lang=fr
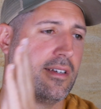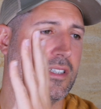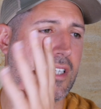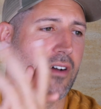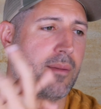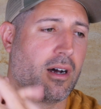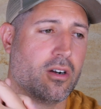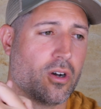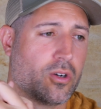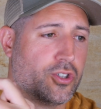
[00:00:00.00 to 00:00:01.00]
c'est vraiment
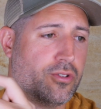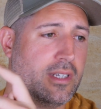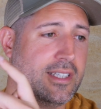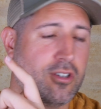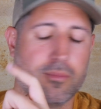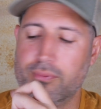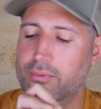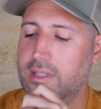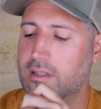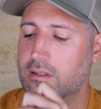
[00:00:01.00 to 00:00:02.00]
l'heure que j'utilise
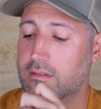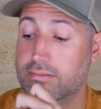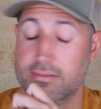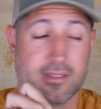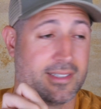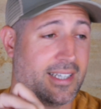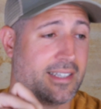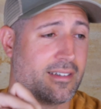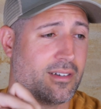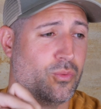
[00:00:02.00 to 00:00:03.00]
depuis
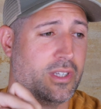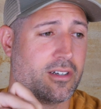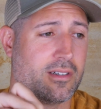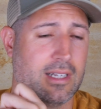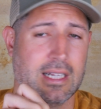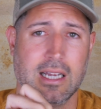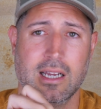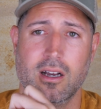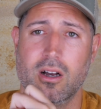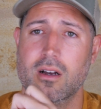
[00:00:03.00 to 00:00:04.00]
7 ans, 8 ans,
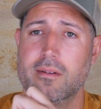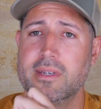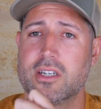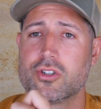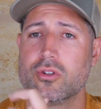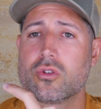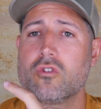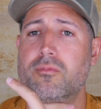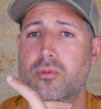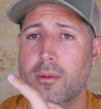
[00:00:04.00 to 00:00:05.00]
mais que je ne
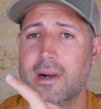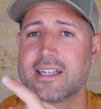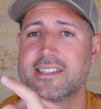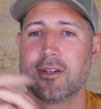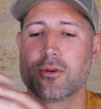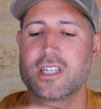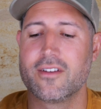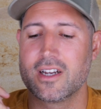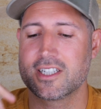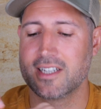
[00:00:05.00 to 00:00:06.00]
trouve plus à magasin. Donc
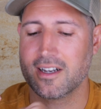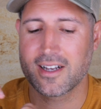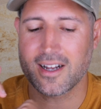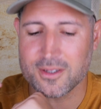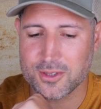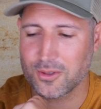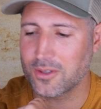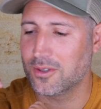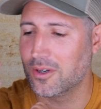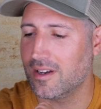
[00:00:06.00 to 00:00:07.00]
j'avais acheté un grand
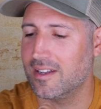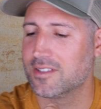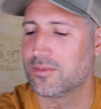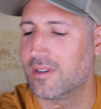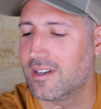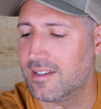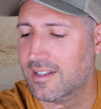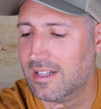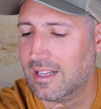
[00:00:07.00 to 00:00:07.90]
stock de l'heure à ce moment-là.